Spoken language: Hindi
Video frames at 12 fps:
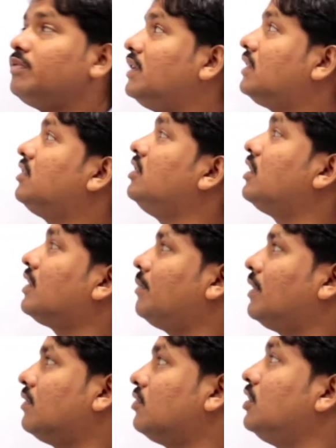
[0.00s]
अब ये
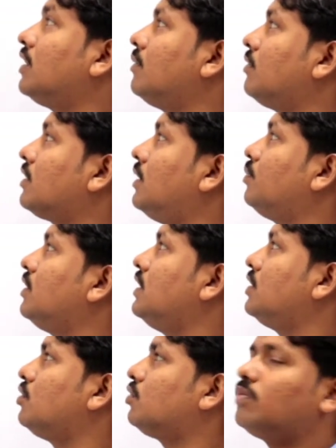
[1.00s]
थियरम है थियरम मतलब कि
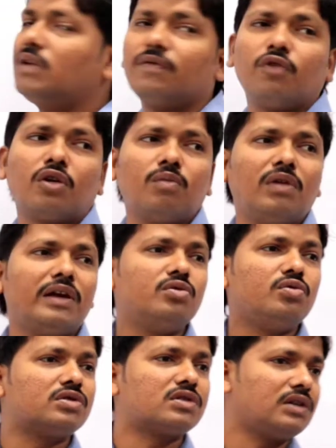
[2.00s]
ये जो तुमने फॉर्मूला
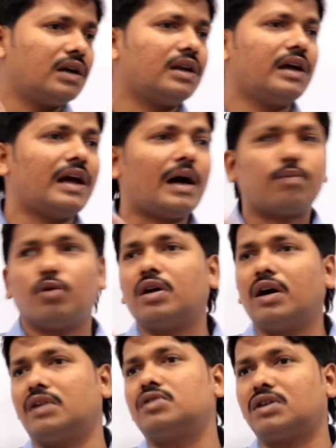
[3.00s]
यूज़ कर रहे हैं आप
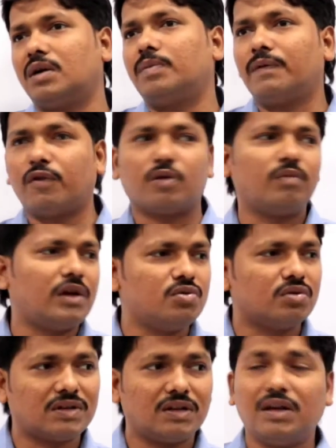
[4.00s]
लोग हर जगह पर फॉर्मूला
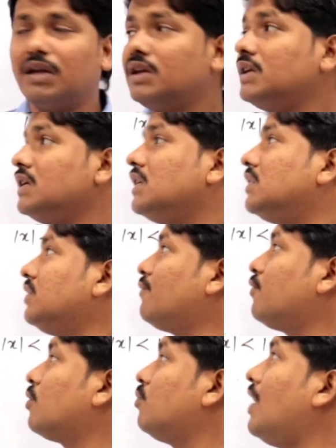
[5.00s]
यूज़ कर रहे हैं ये
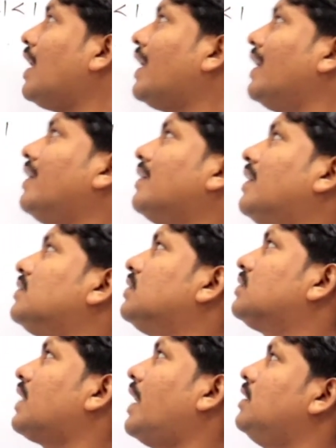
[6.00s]
फॉर्मूला आया कहाँ
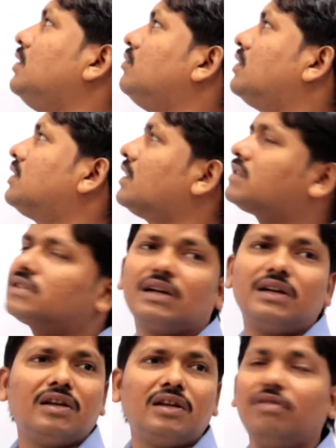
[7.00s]
से साइन इन्वर्स एक्स
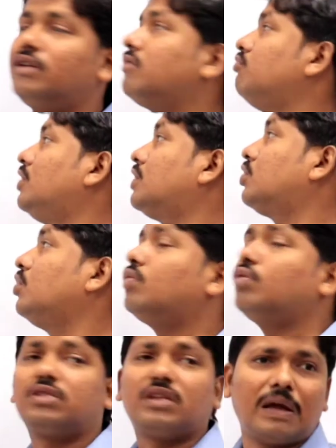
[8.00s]
का डेरीवेटिव ये
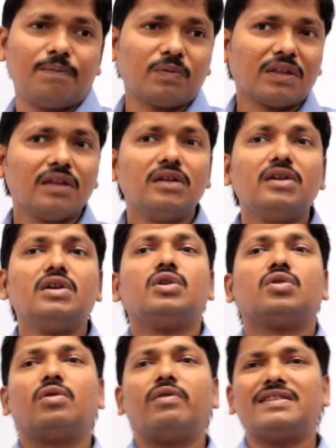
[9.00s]
क्यों होता है
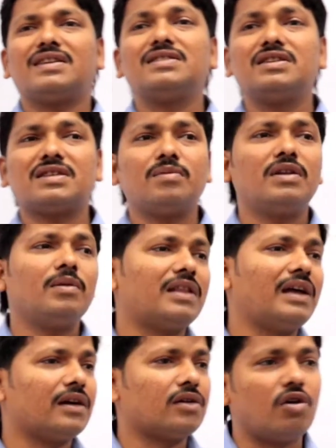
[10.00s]
तो वैसे जैसे मैंने
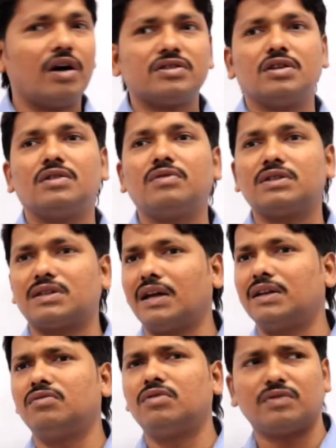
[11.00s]
बताया कॉस इन्वर्स
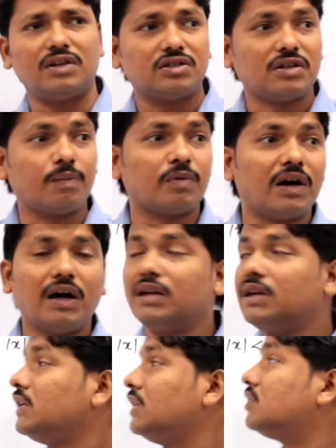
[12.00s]
टैन इन्वर्स वगैरह सबका